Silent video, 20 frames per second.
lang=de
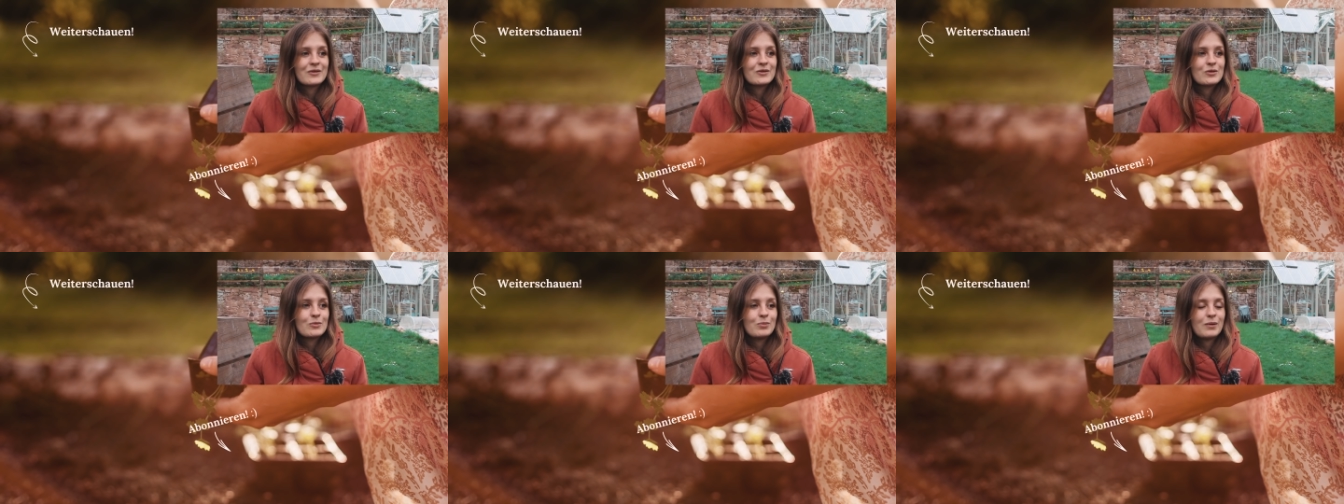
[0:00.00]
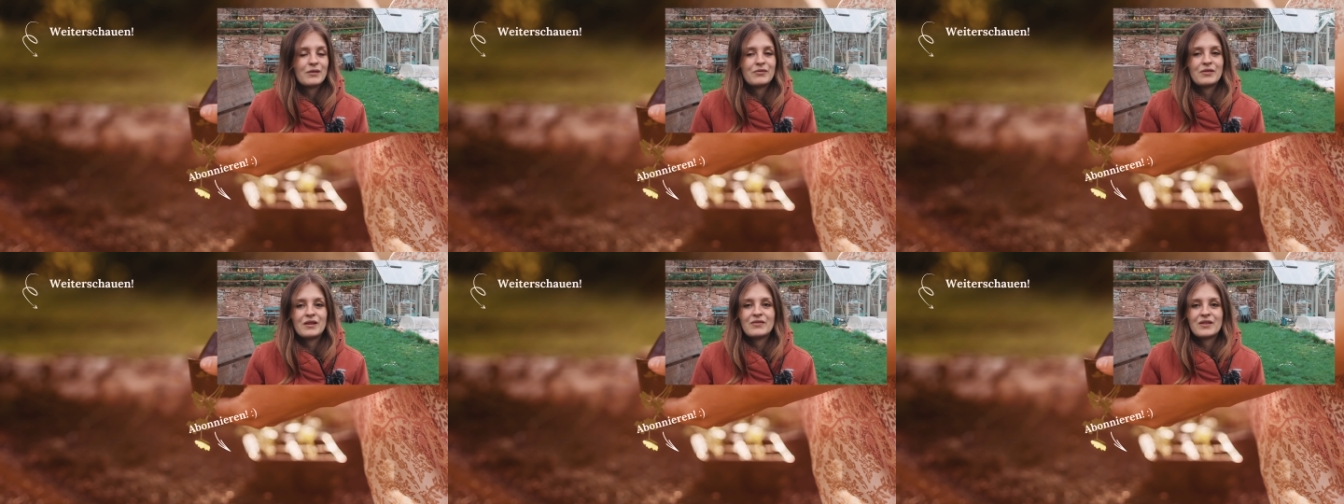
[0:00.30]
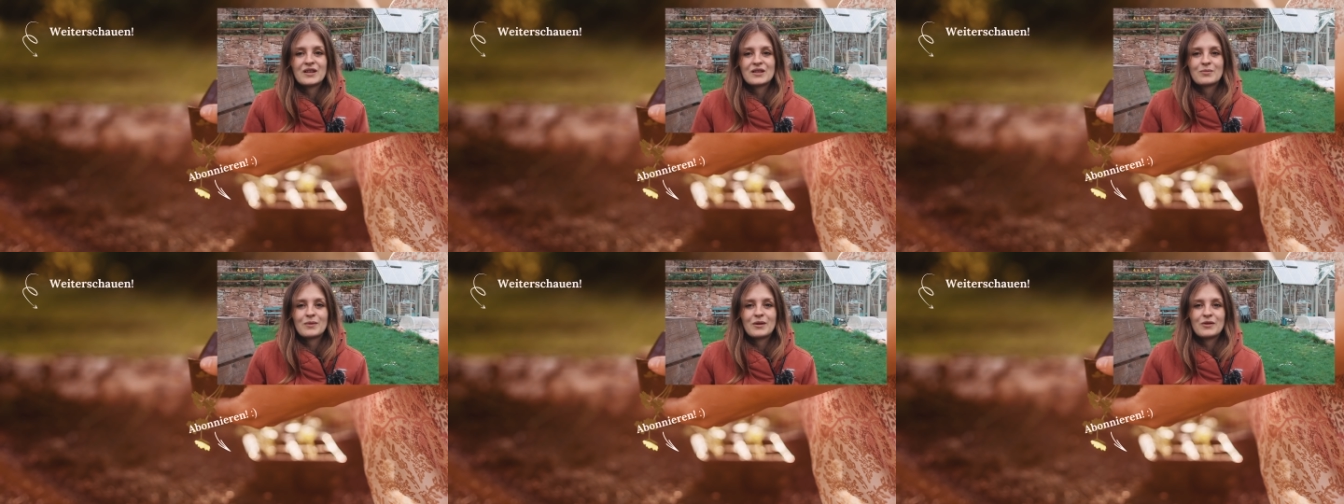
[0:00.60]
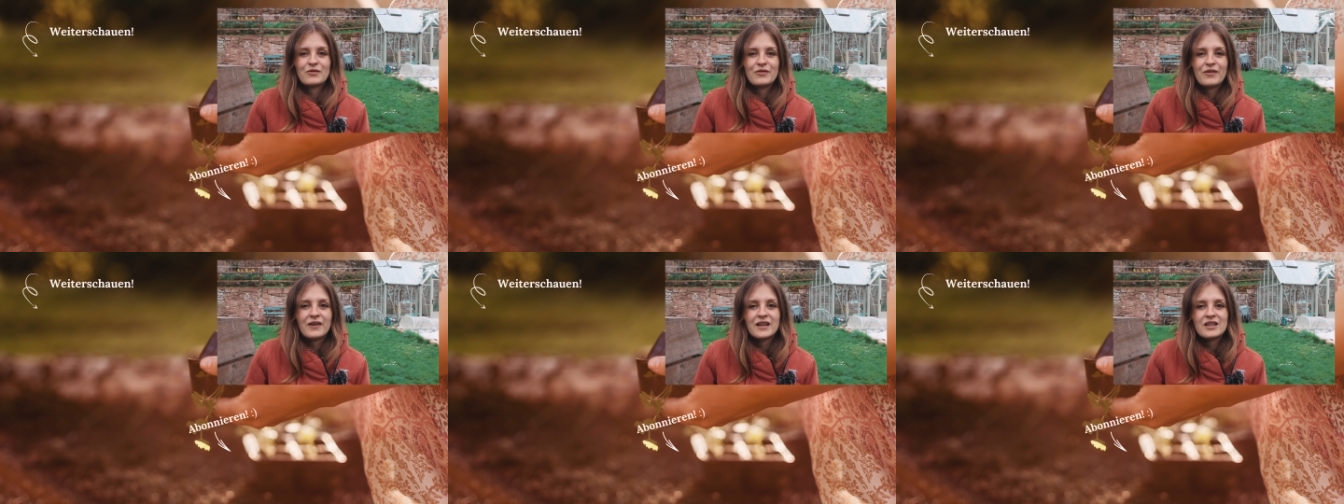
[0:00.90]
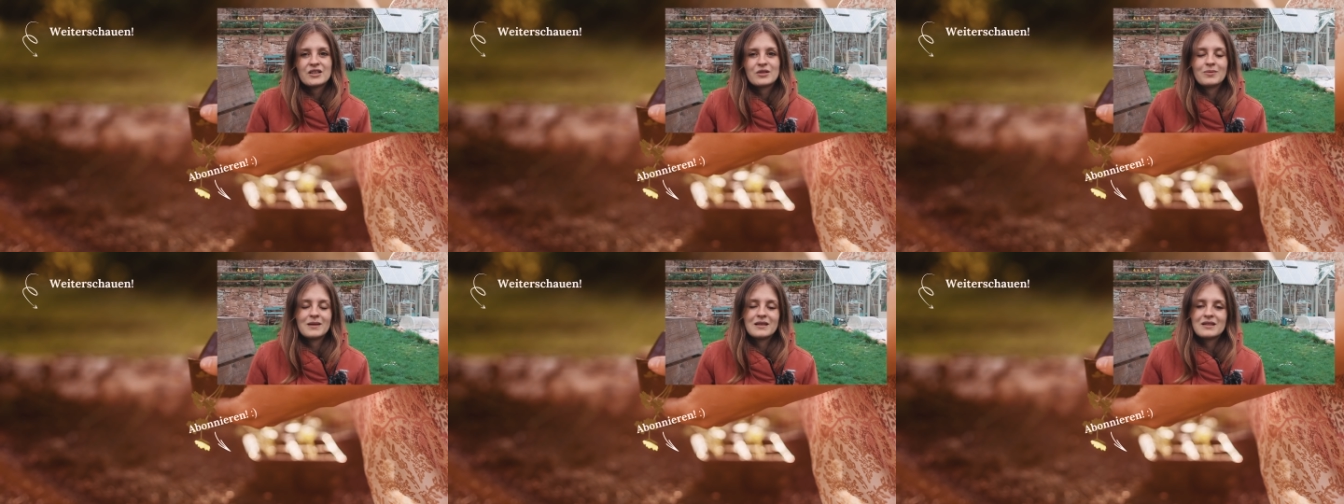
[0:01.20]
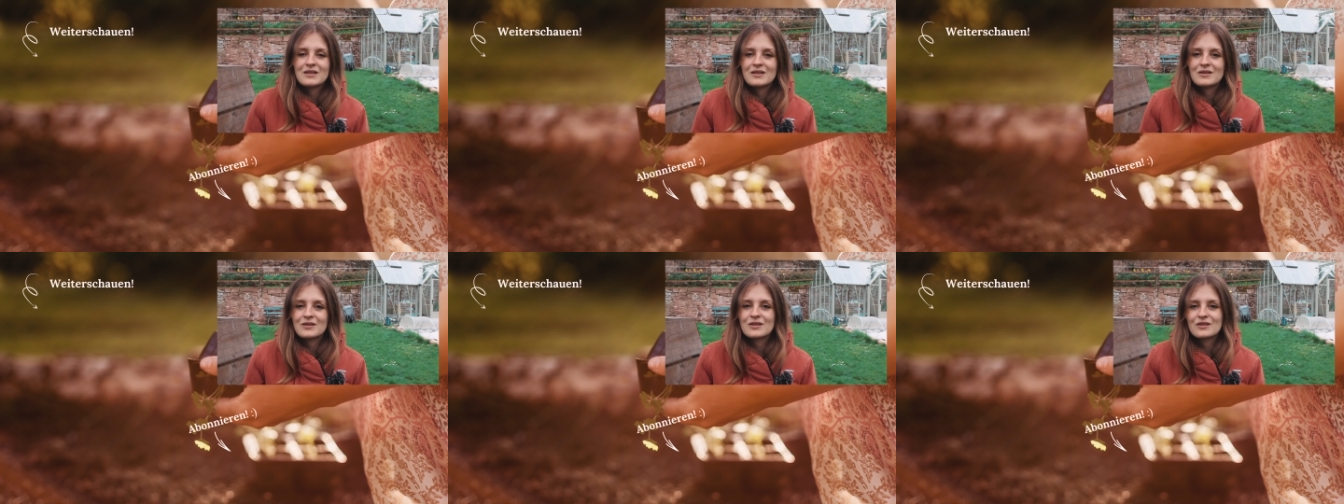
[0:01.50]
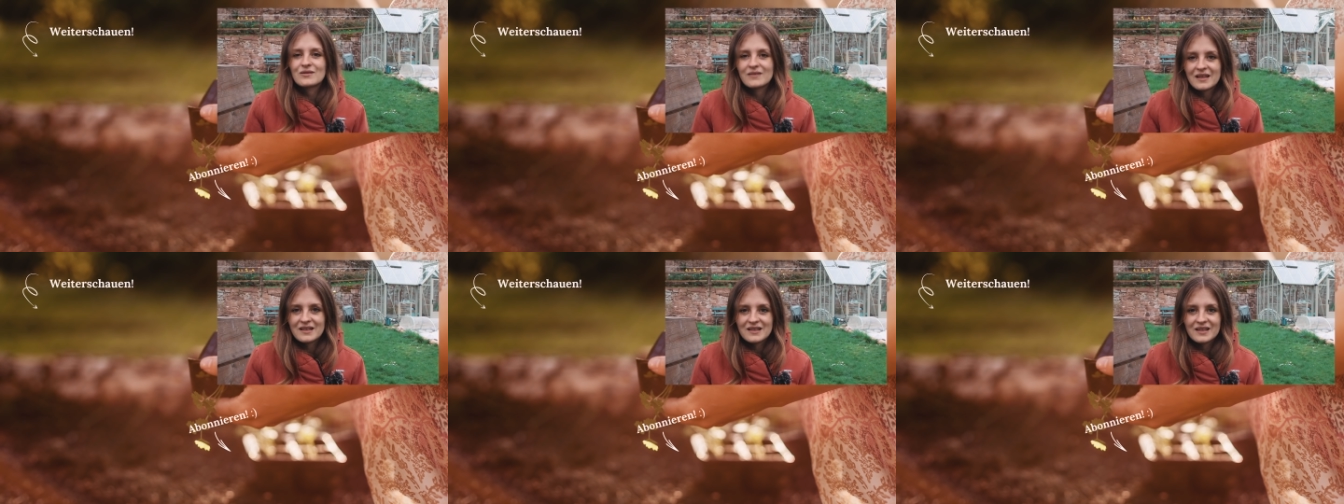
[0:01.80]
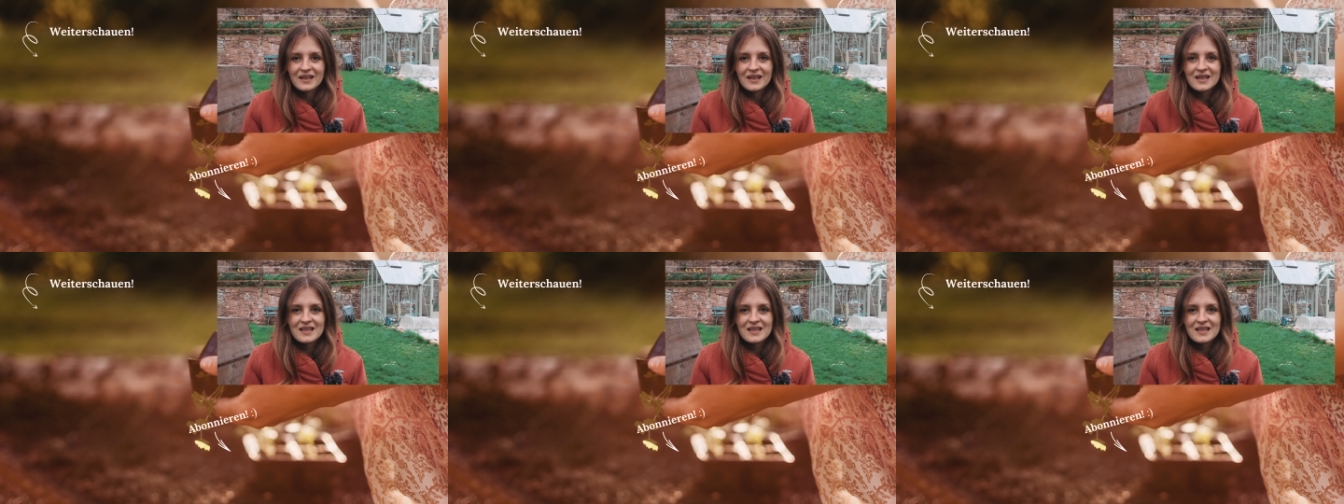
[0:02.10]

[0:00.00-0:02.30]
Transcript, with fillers: und super viel, was man falsch bzw.